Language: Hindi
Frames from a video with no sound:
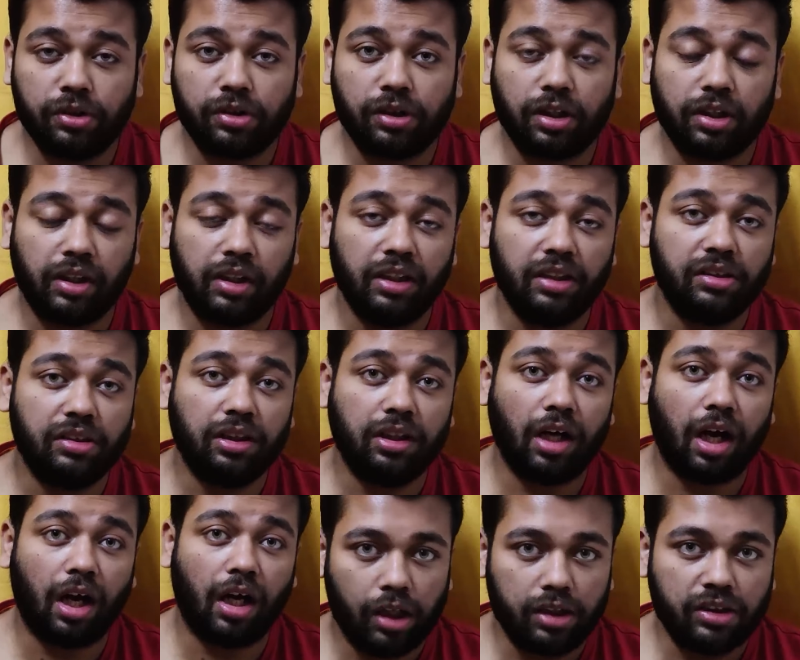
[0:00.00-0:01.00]
जिसका टीजर
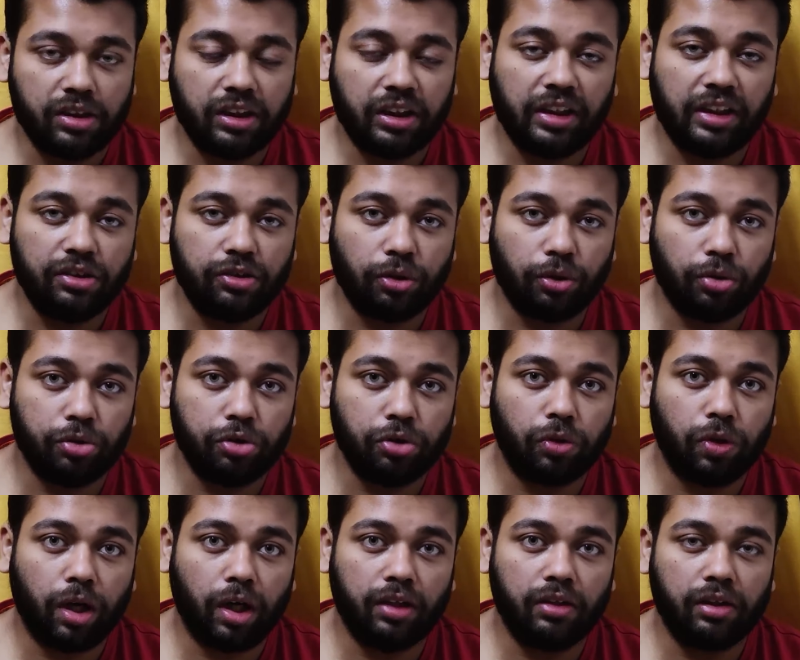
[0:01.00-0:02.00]
आज रिलीज हो
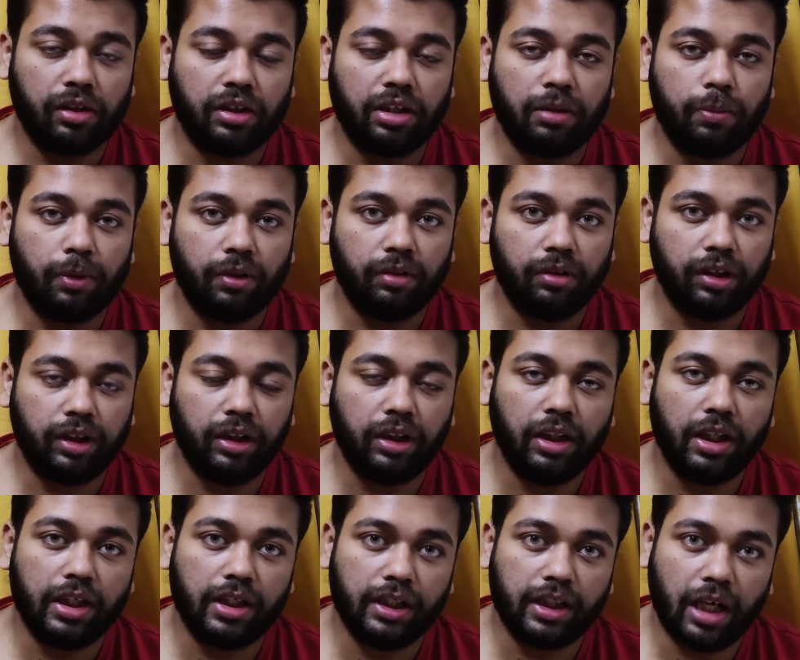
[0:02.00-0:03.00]
चुका है तकरीबन तीन
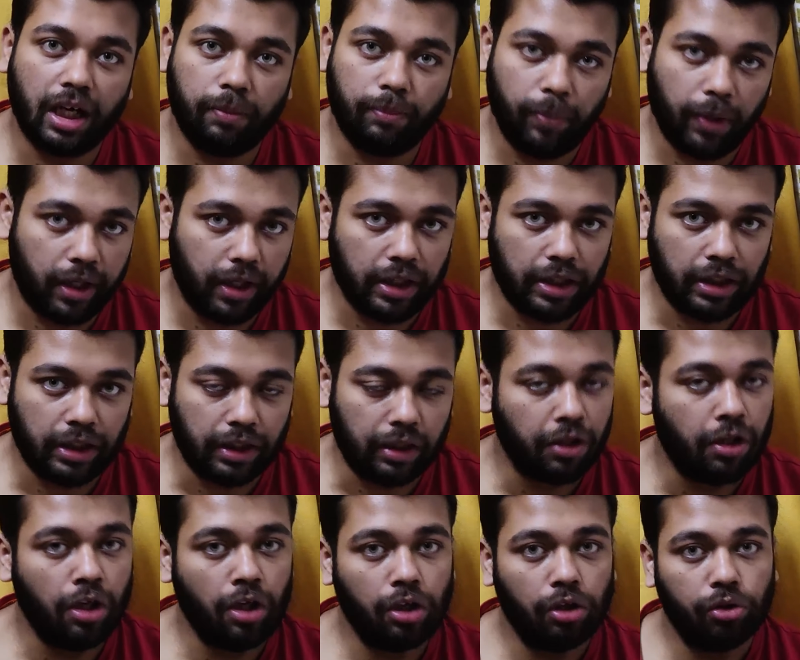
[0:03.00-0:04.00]
घंटा पहले
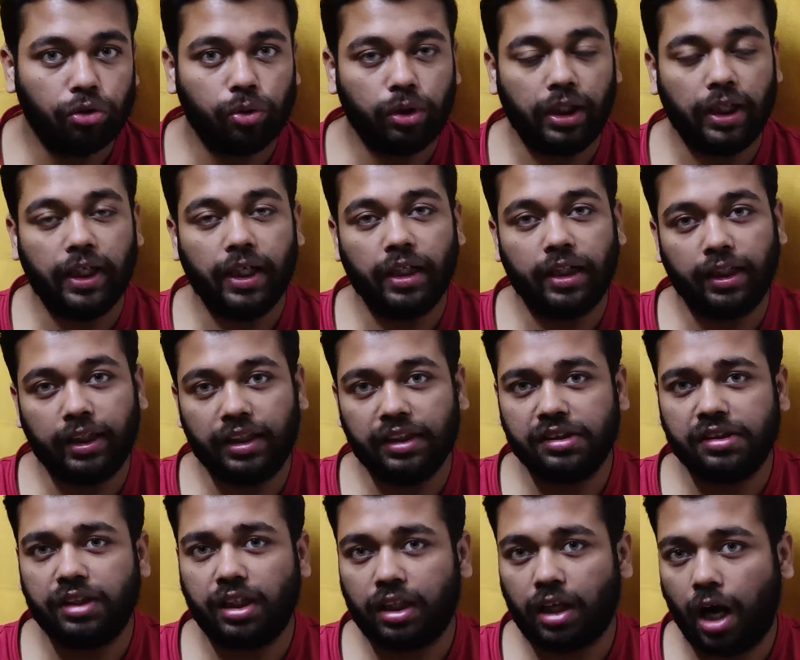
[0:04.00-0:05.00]
तो देखिए
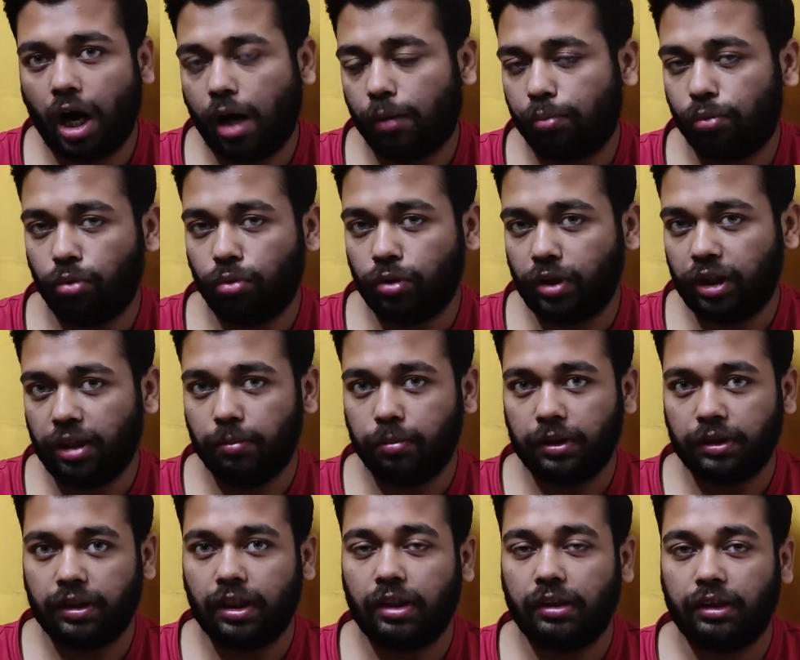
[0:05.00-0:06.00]
टीजर आपको ये
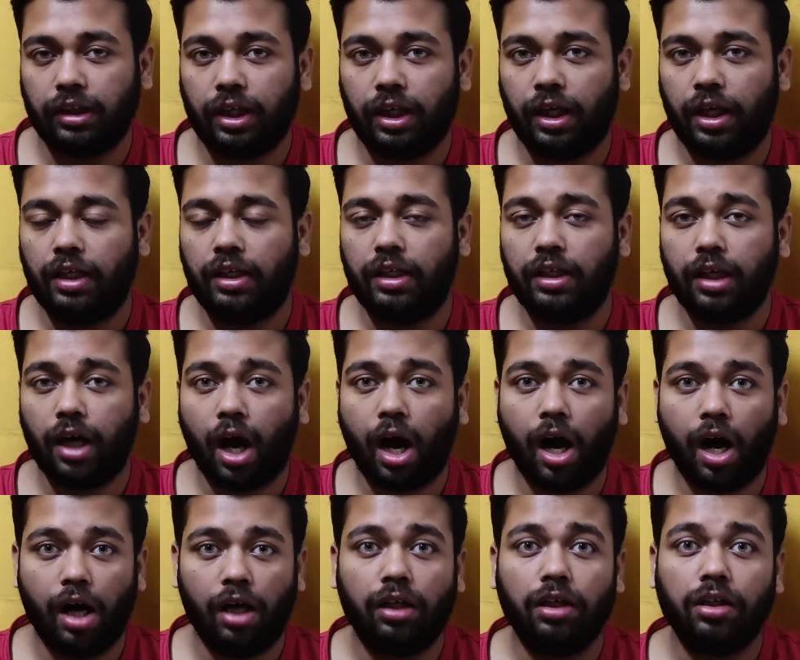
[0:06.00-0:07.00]
बताता है कि
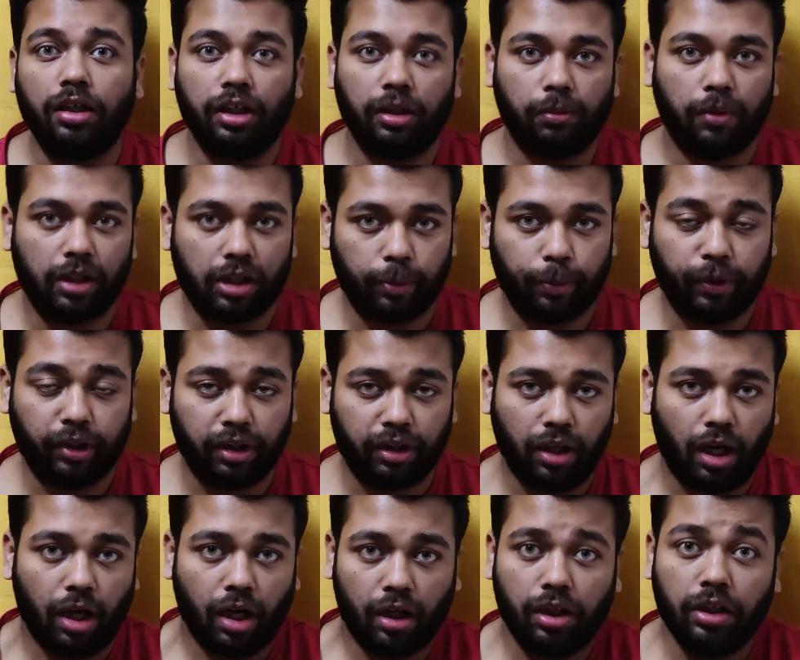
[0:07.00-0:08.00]
आग के बारे में
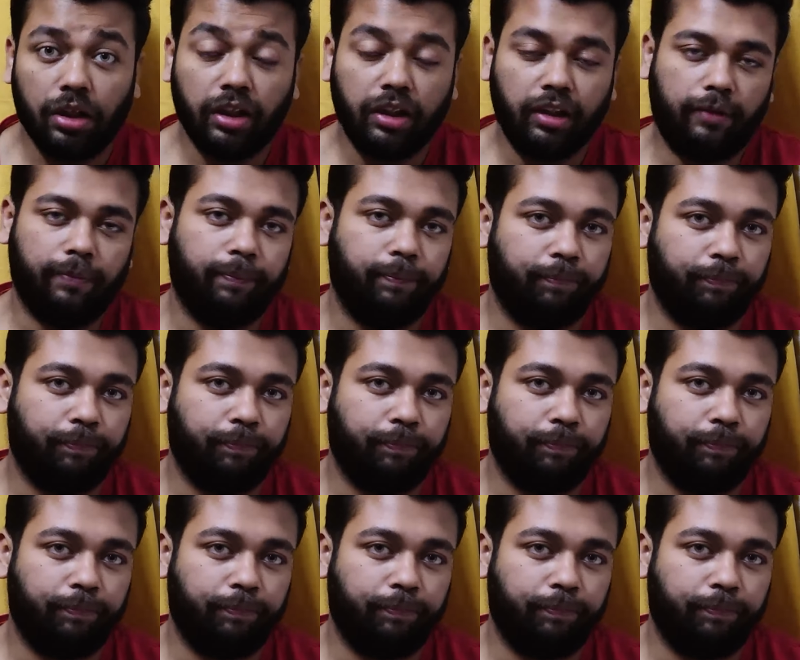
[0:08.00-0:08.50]
अग्नि